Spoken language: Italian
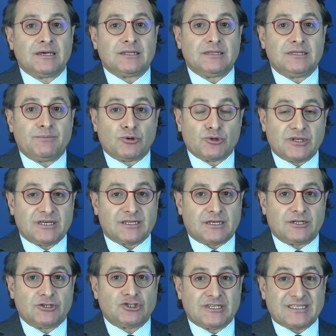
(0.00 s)
di
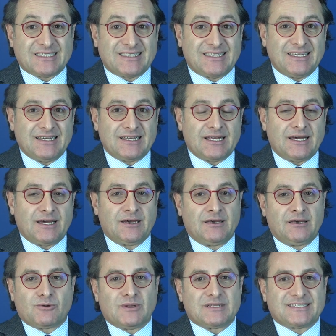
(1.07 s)
poter gestire
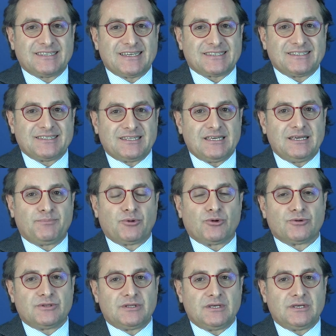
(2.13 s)
qualsiasi tipo